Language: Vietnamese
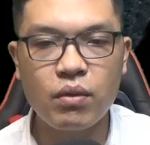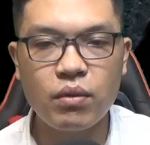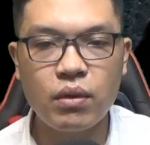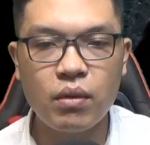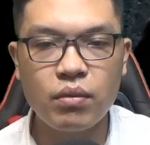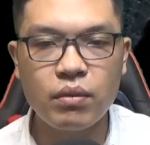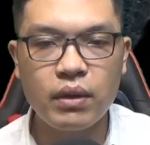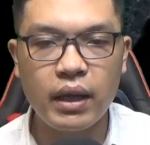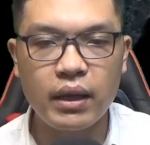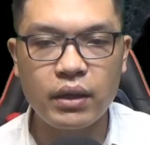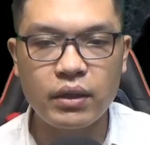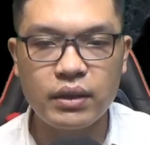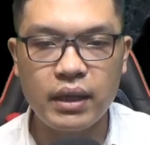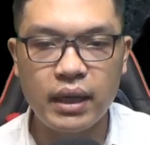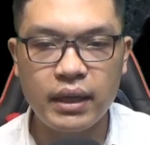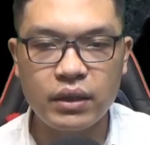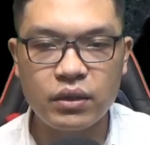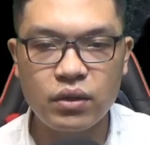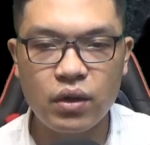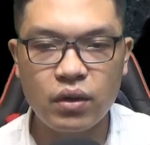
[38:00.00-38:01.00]
cũng không thể
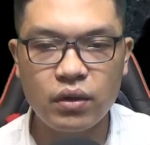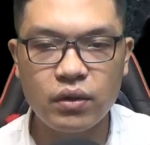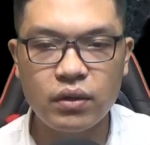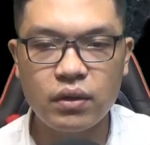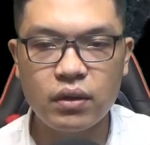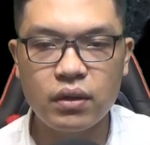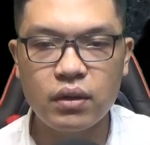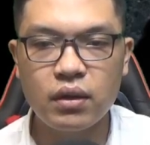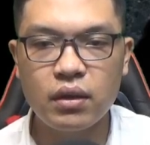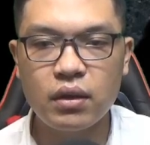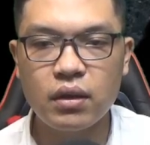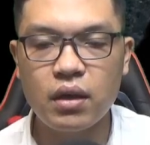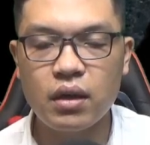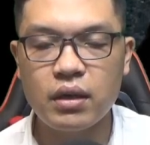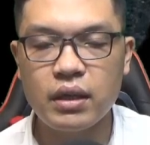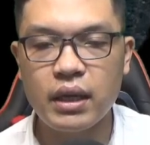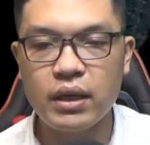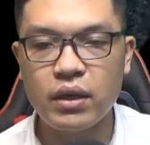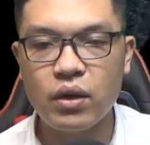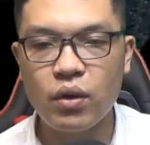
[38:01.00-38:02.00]
sai sót.
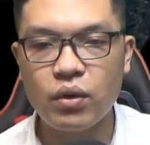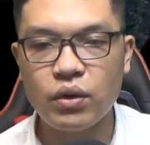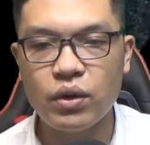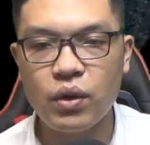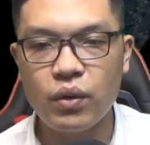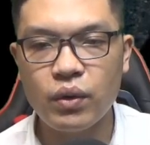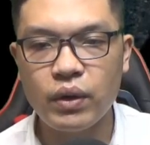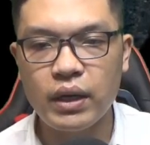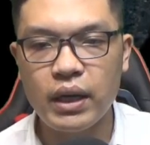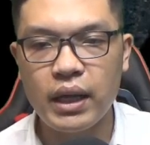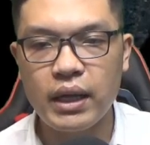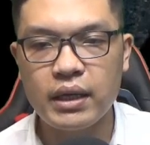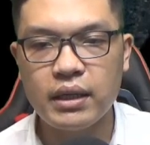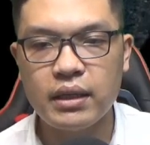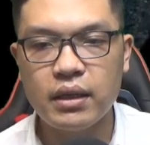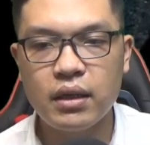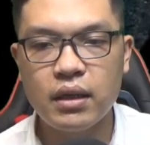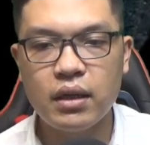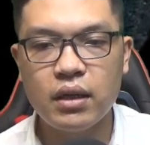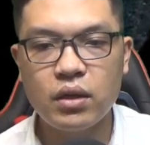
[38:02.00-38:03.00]
Cơn thịnh nộ nổi lên,
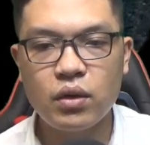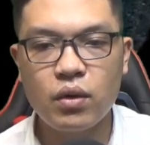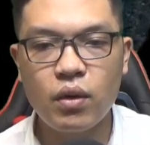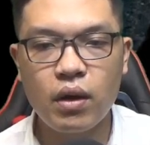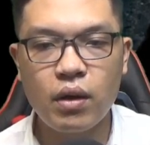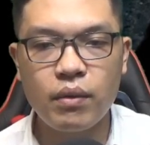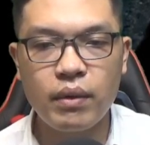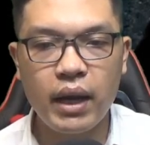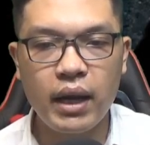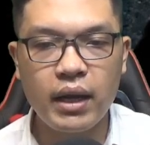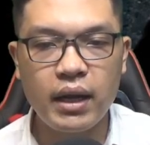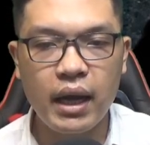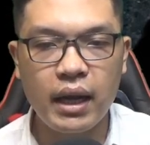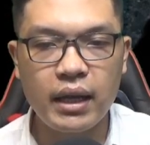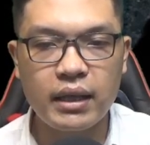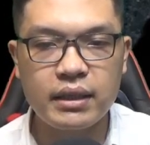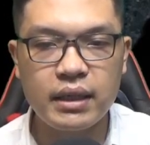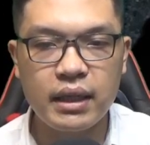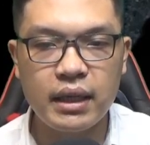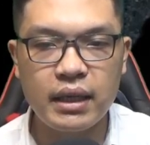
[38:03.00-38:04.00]
cô không e
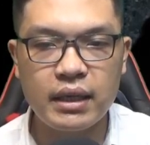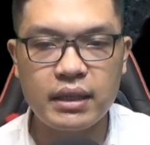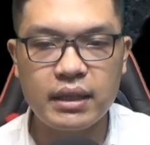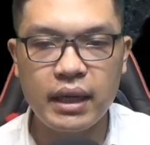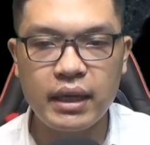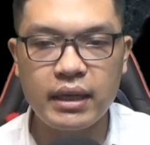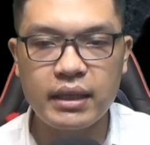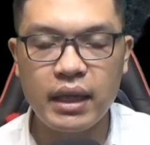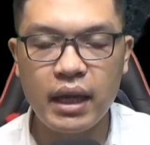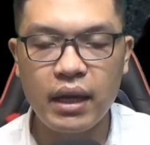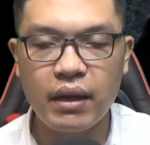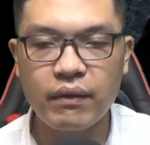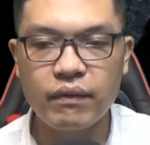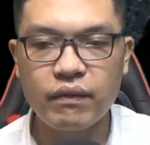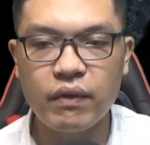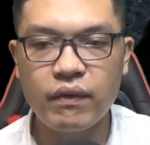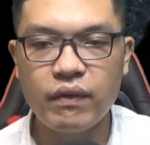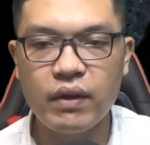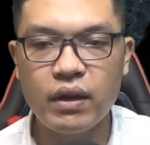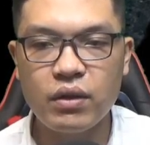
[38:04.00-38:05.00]
ngại gì chạy thẳng
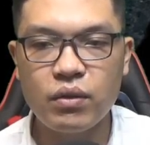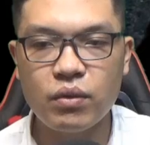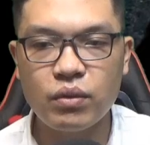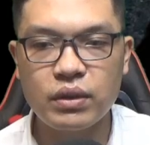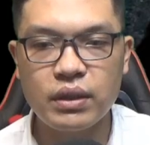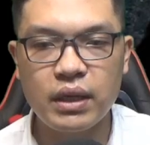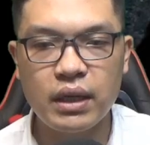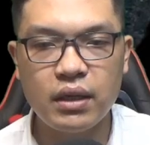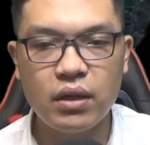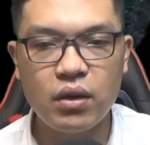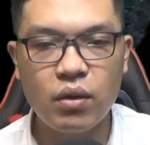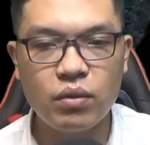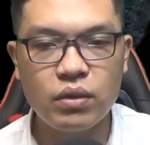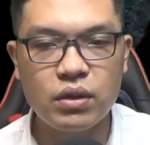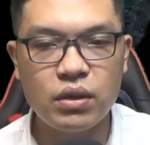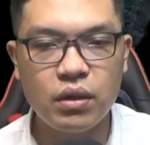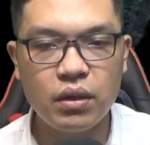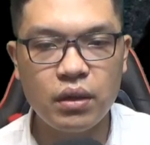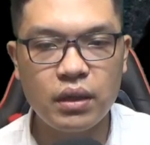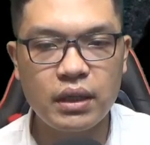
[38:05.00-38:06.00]
về phía tu sĩ lúc
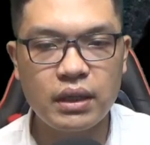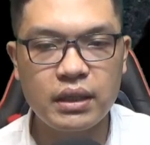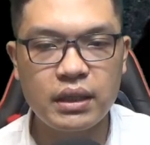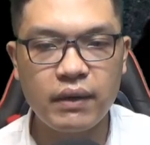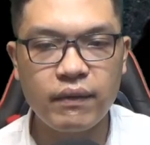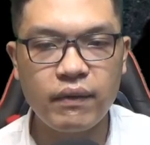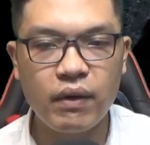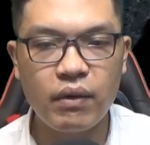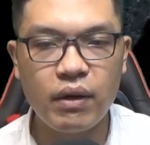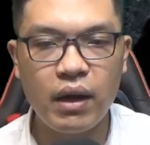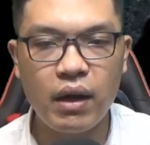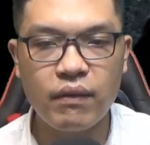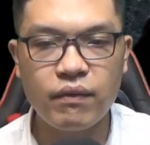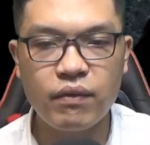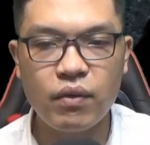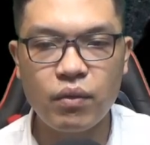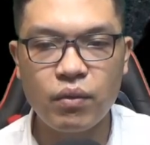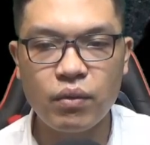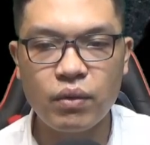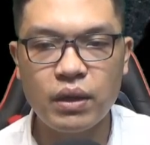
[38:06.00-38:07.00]
trước chạy vào lao
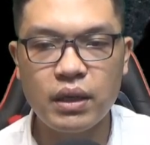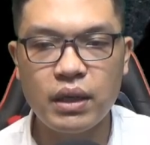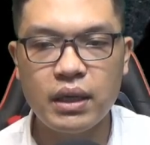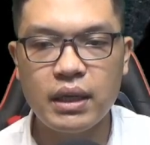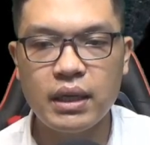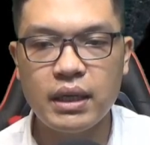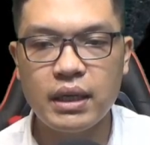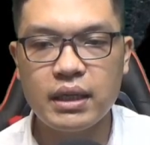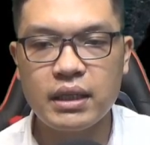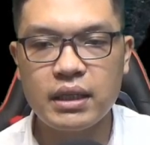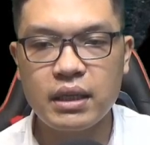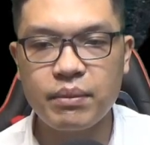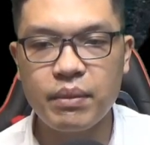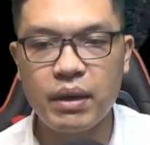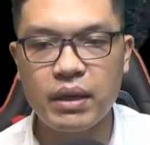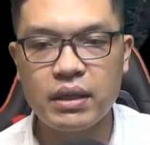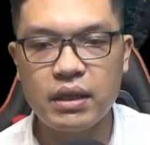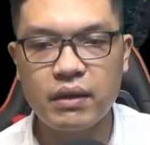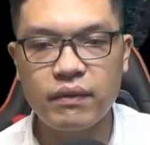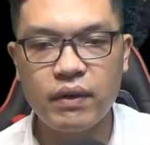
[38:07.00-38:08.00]
phủ, chắc
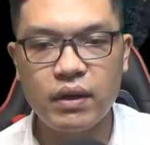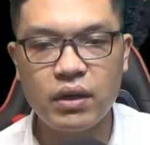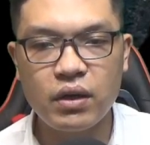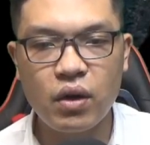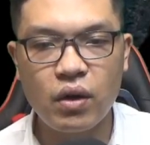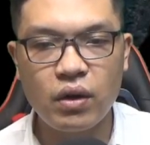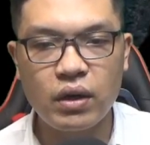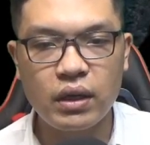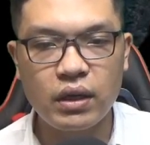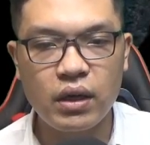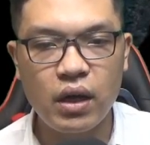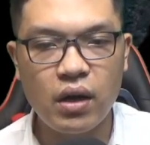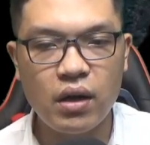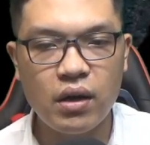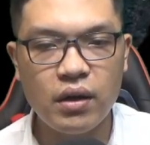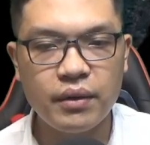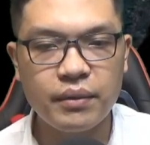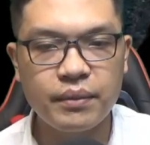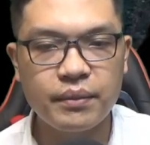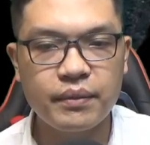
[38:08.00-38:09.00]
bây giờ vẫn còn ở
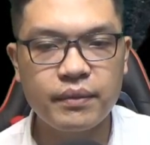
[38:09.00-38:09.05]
đó.